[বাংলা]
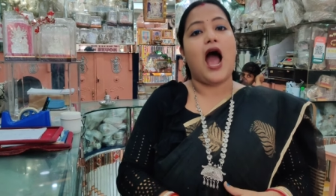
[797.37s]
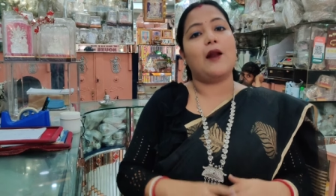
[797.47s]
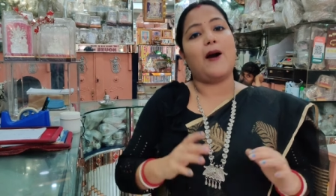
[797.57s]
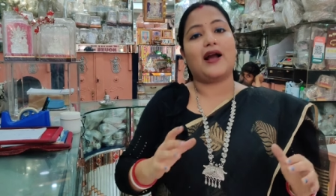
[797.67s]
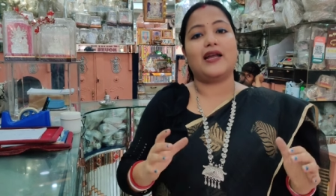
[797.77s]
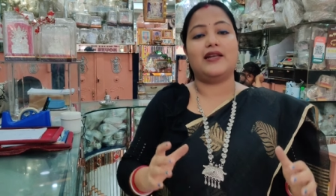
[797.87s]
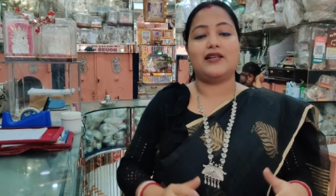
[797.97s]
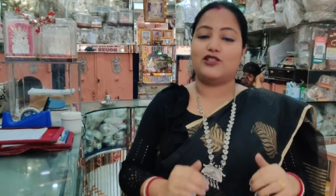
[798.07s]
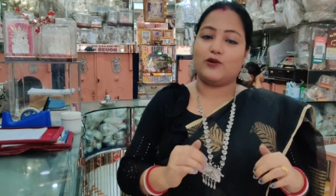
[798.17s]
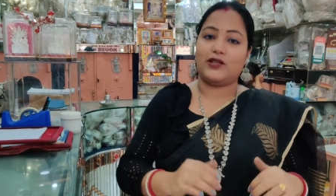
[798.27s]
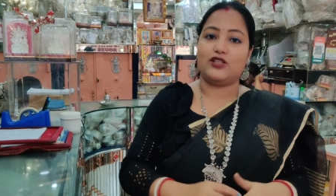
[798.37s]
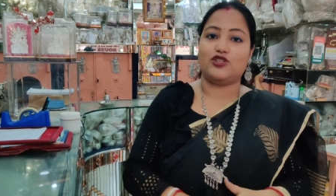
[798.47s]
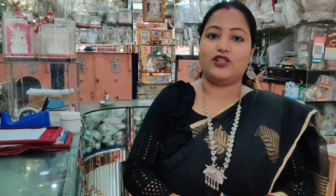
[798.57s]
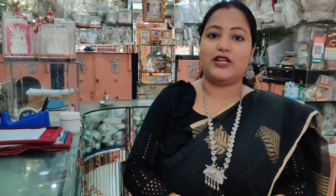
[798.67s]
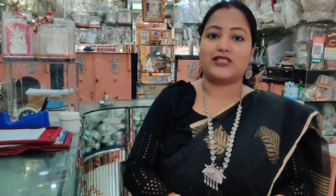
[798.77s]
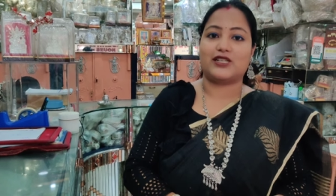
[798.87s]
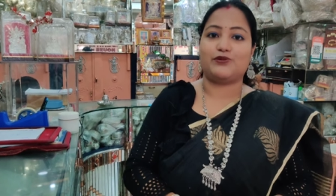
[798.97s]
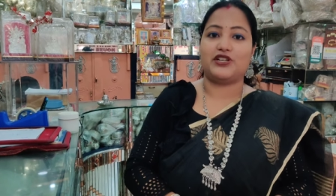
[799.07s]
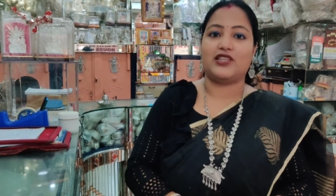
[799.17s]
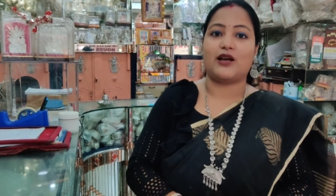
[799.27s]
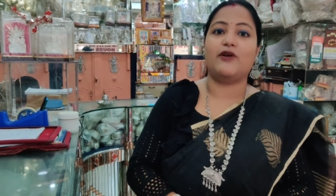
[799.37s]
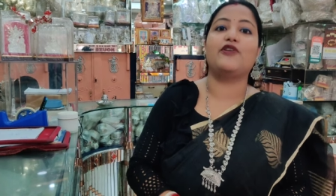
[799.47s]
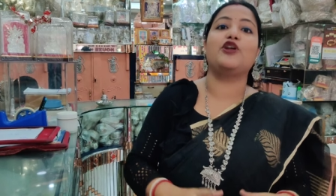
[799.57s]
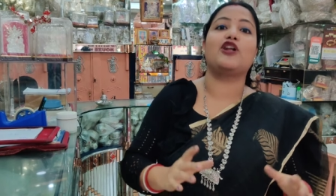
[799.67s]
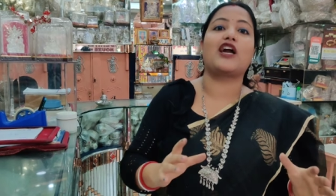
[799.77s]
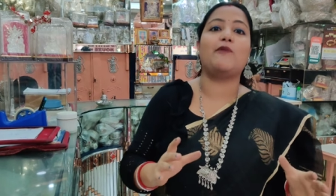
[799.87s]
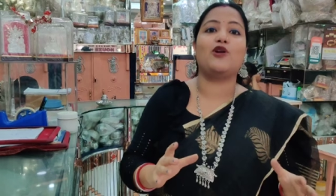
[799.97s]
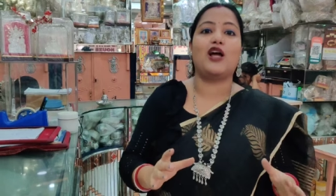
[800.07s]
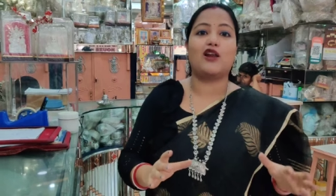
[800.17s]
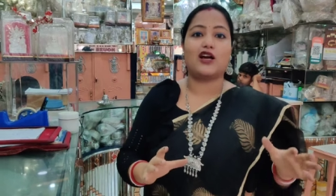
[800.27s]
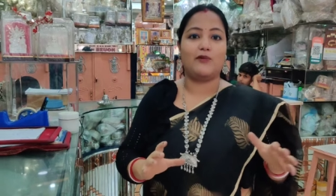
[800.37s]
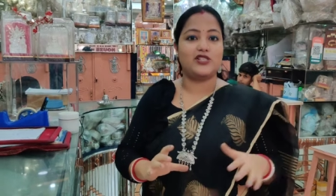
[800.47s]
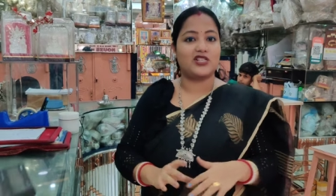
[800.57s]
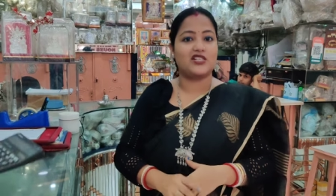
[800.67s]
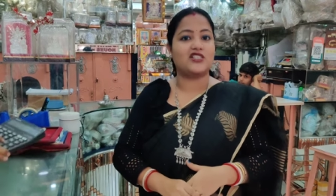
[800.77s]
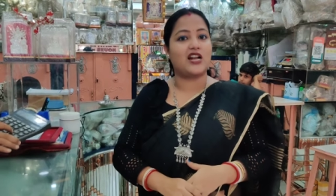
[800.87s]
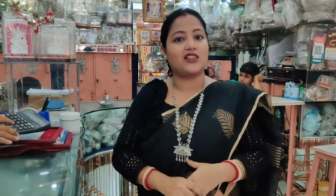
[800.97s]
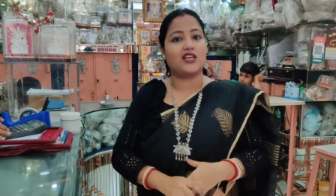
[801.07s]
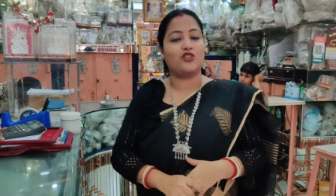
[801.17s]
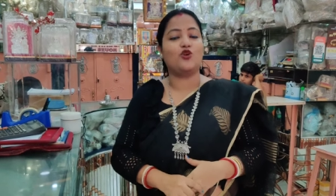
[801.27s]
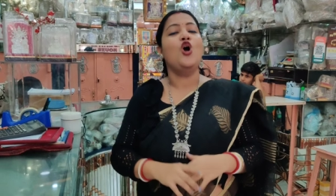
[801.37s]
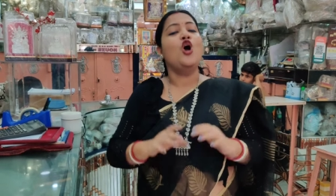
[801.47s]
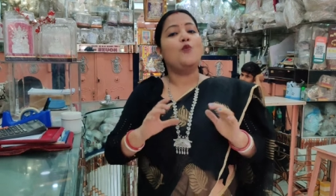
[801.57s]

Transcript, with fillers: আর বাকি ডিটেলস তোমাদের জন্য ডেসক্রিপশনে থাকবে ভিডিওটা কেমন লাগলো কমেন্ট সেকশনে জানাতে কিন্তু